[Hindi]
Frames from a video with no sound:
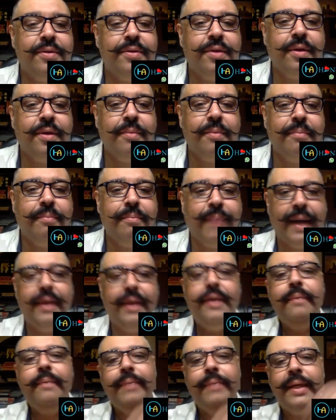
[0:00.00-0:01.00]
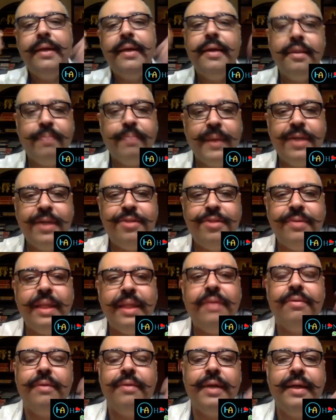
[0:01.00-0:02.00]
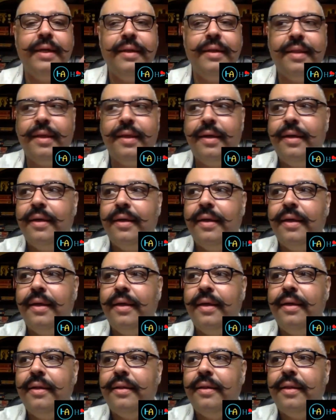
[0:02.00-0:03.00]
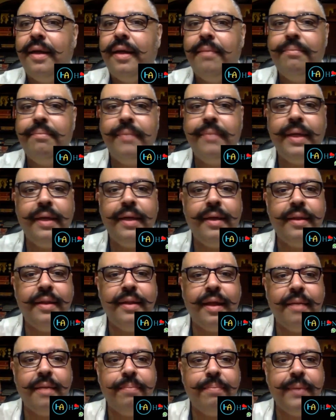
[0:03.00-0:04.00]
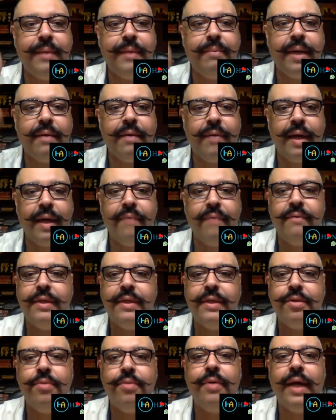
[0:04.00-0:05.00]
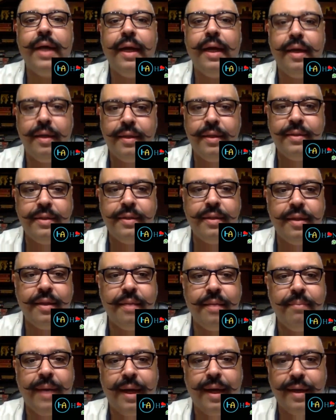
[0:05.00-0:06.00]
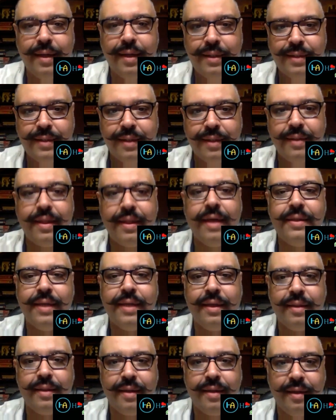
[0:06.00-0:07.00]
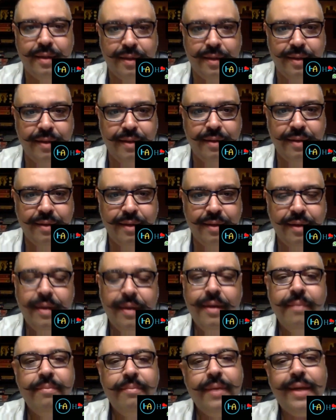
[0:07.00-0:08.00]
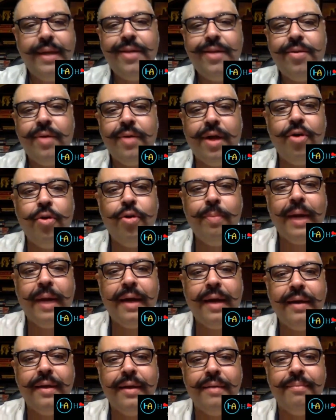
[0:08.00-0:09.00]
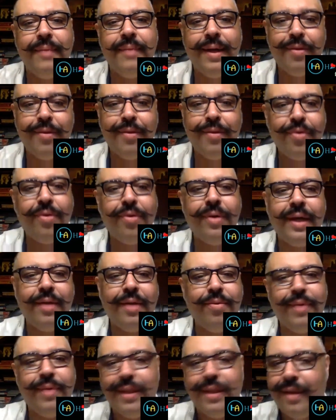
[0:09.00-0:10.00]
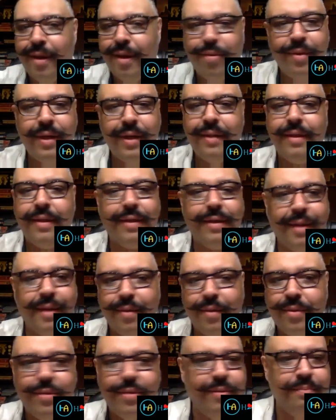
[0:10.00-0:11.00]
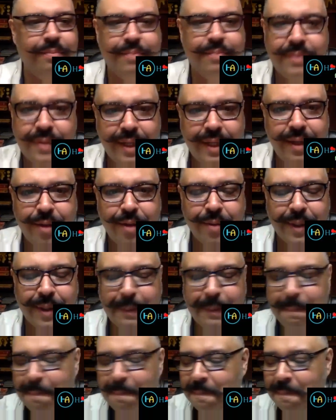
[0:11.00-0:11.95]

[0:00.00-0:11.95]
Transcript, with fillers: सो बाली बींग स्पिरिचुअल सोल ही सेड कि सर मेरे दर पे भगवान विष्णु आए जिनसे मांगने जनता जाती है मेरा तो अहोभाग्य मैं उनको ना दू ऐसा हो नहीं सकता वो तो सेंट ही होगा